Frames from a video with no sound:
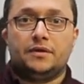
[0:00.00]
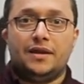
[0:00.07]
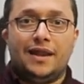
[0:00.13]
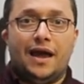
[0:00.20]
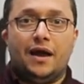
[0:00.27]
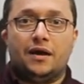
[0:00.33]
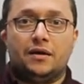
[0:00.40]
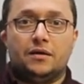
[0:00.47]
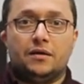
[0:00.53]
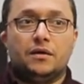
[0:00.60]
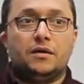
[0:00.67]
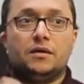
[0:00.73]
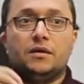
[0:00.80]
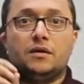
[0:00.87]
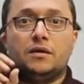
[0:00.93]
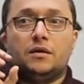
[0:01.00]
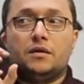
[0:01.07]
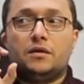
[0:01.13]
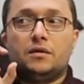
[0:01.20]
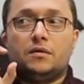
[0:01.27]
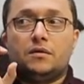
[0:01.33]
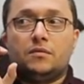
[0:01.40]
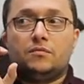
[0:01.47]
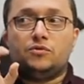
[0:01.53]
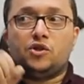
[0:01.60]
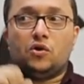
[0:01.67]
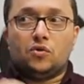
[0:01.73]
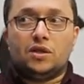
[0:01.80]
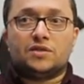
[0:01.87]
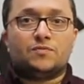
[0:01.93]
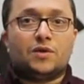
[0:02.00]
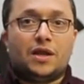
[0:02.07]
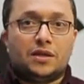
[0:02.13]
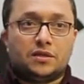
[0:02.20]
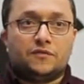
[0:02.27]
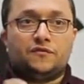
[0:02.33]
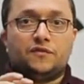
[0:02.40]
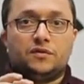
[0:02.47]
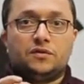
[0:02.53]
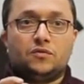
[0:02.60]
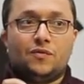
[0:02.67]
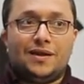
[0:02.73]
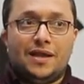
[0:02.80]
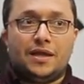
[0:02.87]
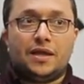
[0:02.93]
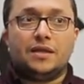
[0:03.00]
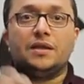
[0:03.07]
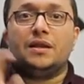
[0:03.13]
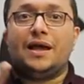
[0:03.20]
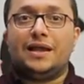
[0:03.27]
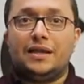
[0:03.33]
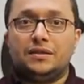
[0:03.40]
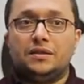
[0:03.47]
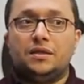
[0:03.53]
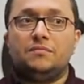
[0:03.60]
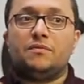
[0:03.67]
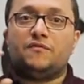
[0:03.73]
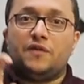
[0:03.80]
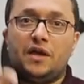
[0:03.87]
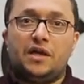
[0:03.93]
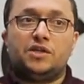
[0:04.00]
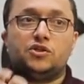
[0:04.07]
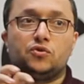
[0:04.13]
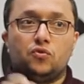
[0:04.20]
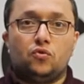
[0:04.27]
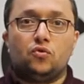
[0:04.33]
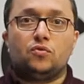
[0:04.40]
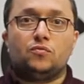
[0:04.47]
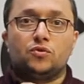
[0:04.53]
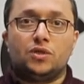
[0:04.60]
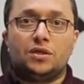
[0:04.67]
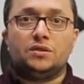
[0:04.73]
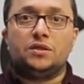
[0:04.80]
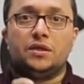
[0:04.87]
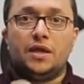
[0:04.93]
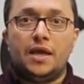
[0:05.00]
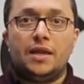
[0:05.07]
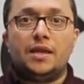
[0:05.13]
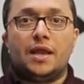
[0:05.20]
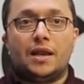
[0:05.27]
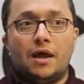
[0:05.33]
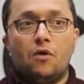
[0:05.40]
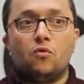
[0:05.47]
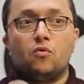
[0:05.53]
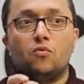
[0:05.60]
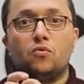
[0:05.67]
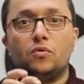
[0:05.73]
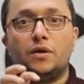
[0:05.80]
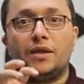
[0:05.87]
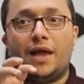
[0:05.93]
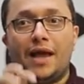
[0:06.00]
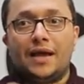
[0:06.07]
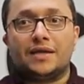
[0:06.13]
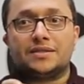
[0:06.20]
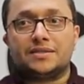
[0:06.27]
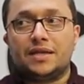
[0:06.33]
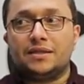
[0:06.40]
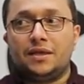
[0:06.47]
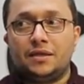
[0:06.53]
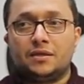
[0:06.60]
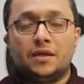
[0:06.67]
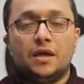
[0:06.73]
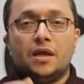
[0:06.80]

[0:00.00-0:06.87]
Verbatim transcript: لا مش هيصبر على طفلي ولكن الحالات دي ما فيهاش دخول مضاد الا لو الحاجه استدعت